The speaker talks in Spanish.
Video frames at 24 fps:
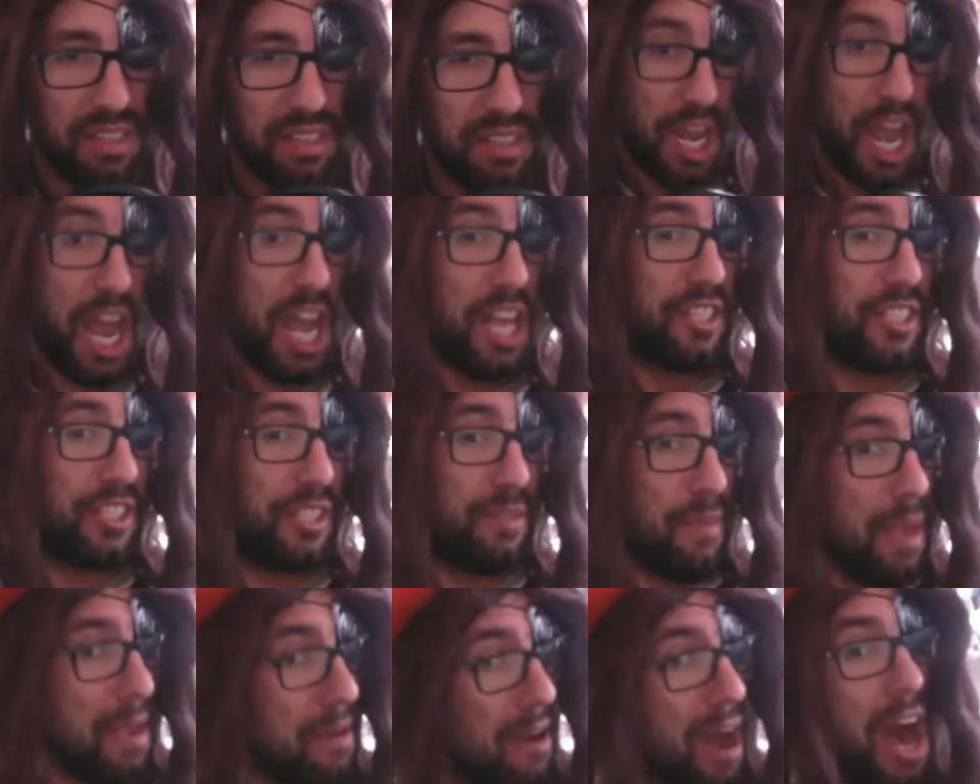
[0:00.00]
Que es
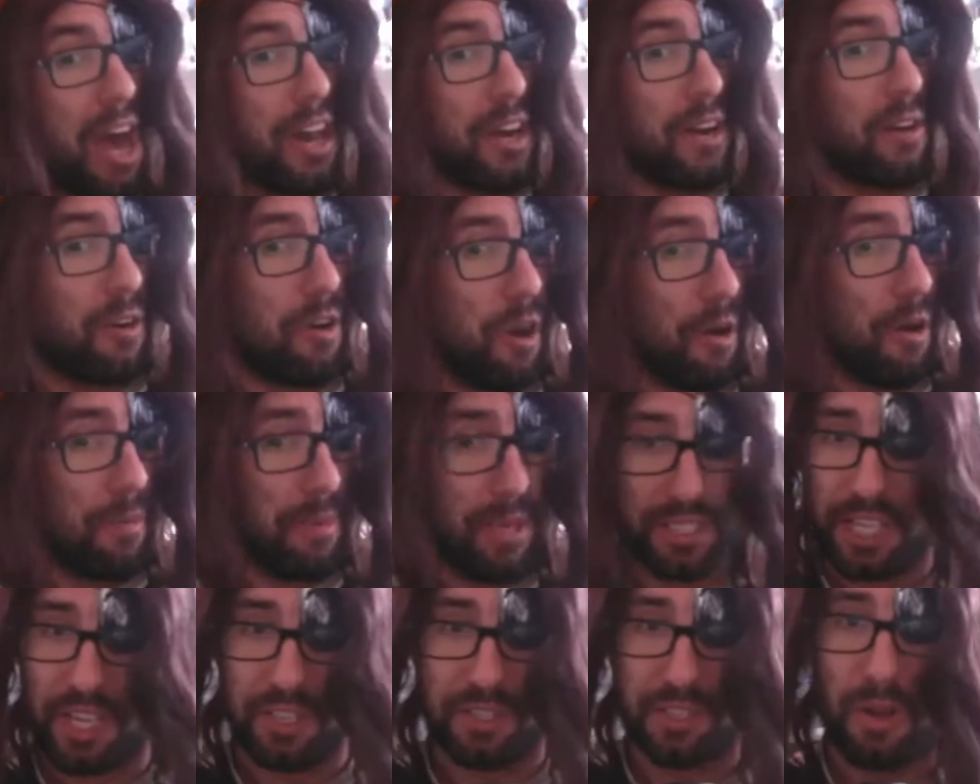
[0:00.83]
mi barco,
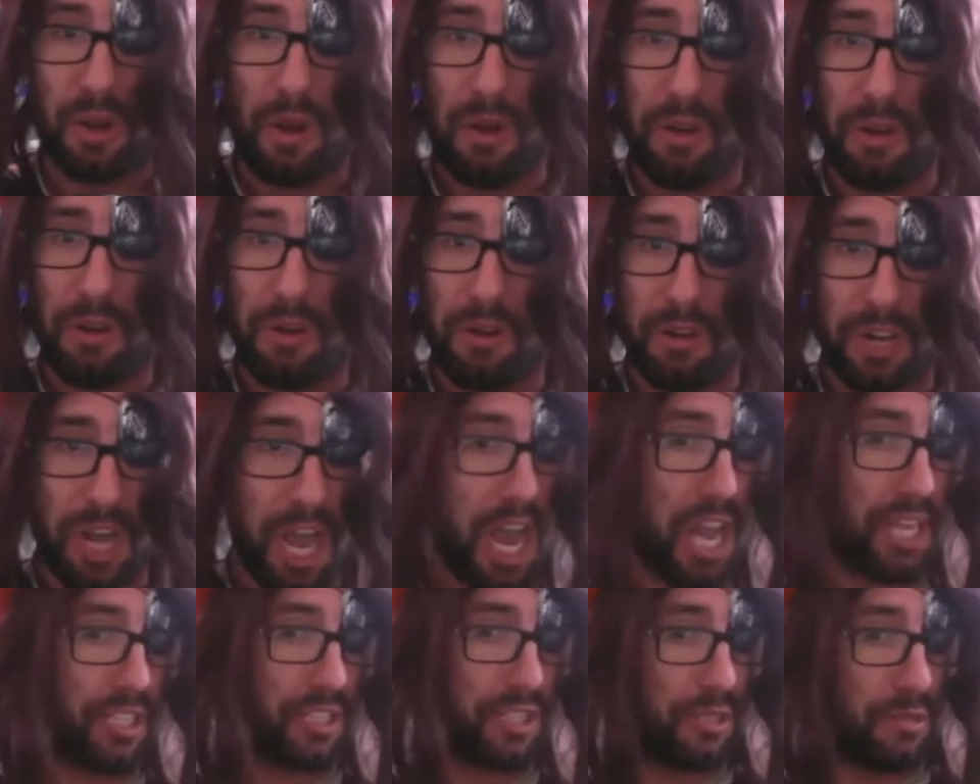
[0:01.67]
mi tesoro,
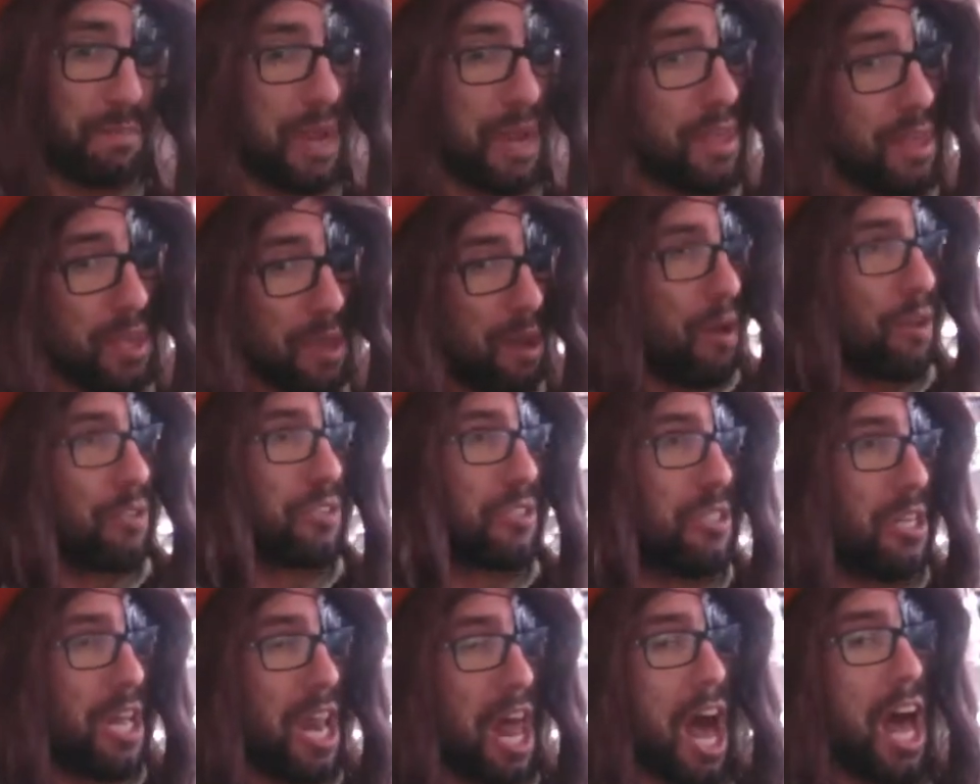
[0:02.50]
que es mi
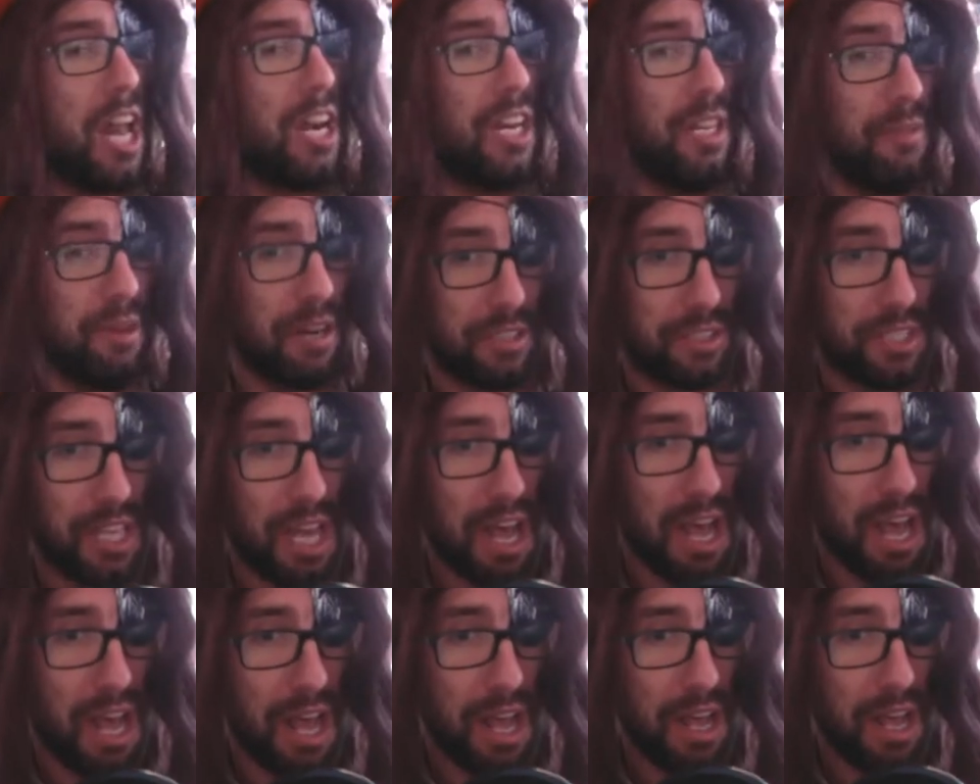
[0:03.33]
Dios, la
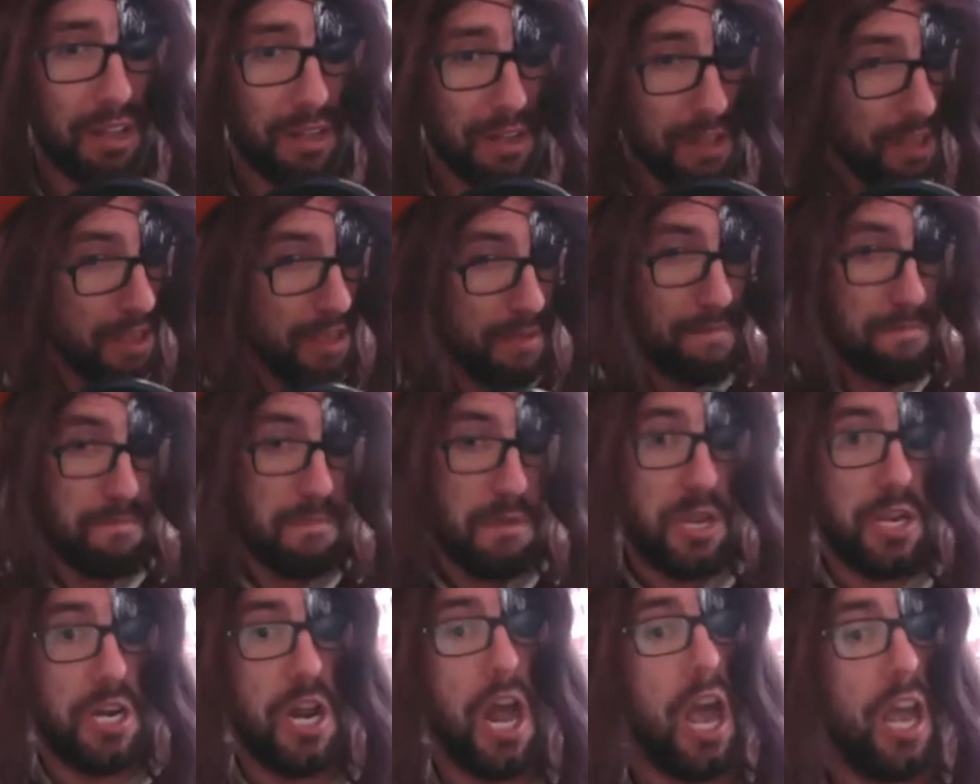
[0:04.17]
libertad,
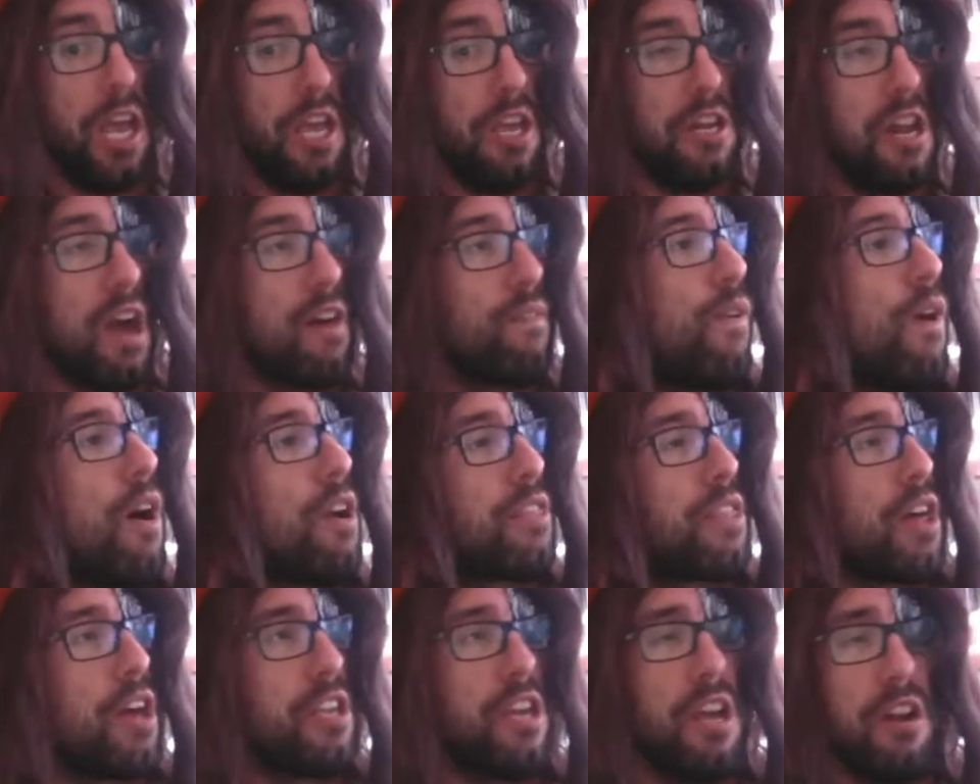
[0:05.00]
mi ley, la
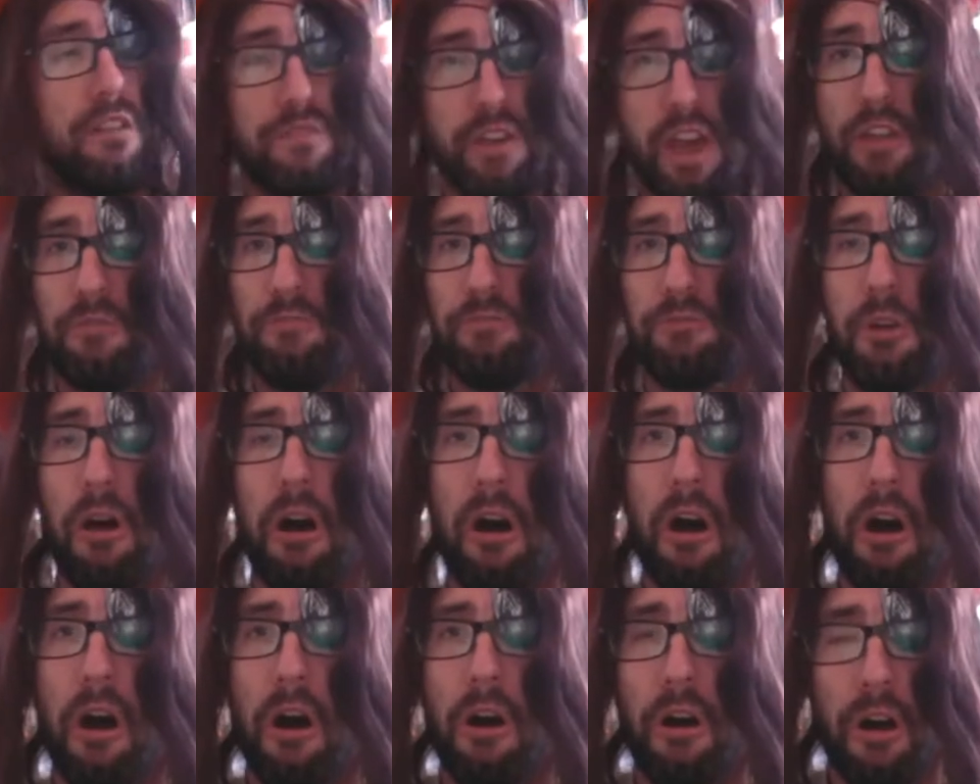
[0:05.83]
fuerza y el
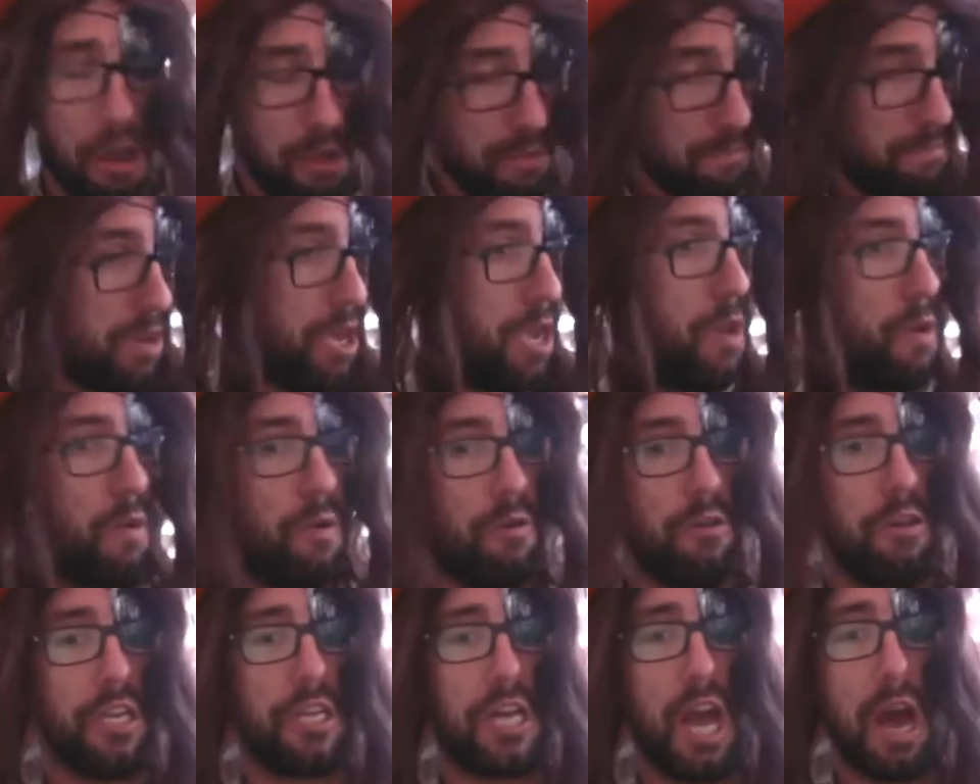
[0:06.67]
viento, mi
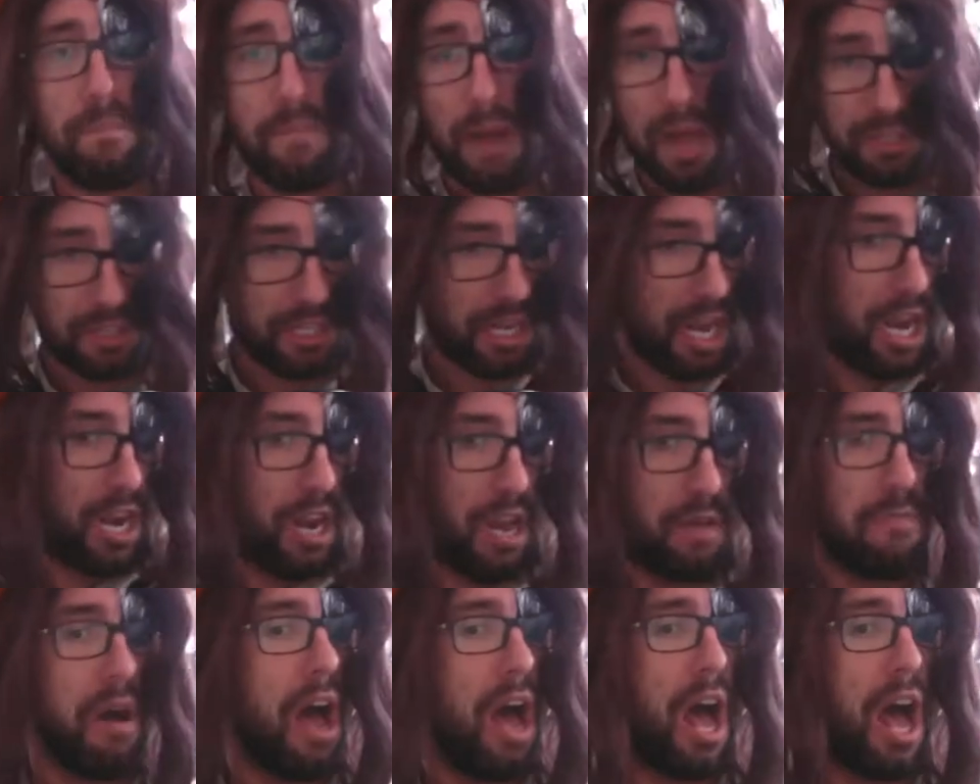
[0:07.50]
única patria, la
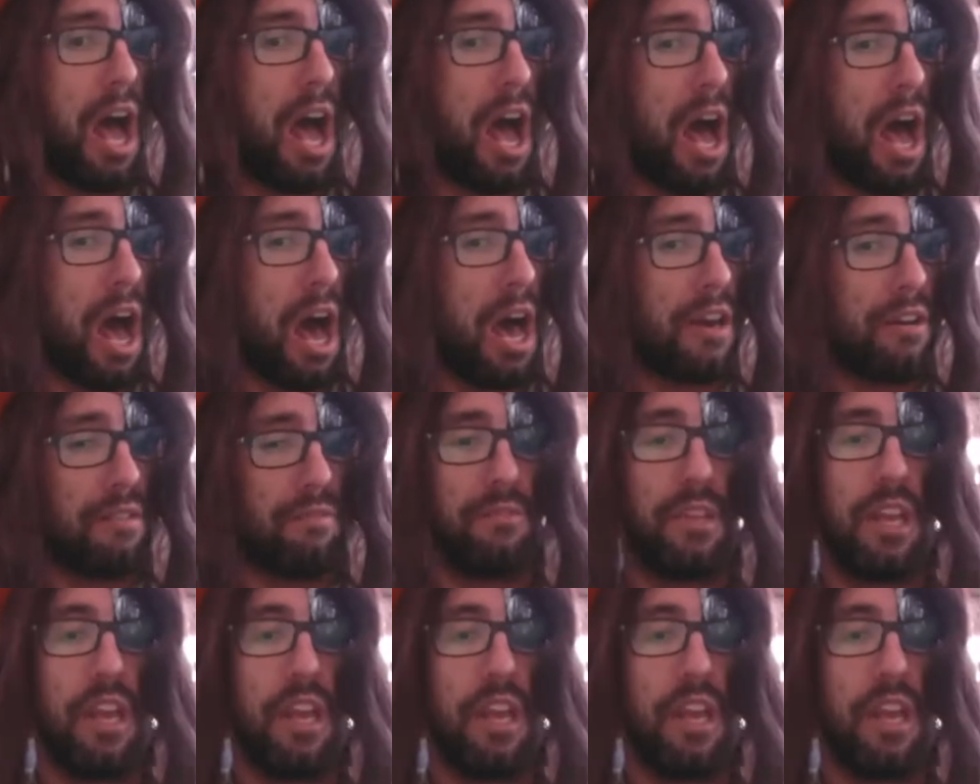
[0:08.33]
mar.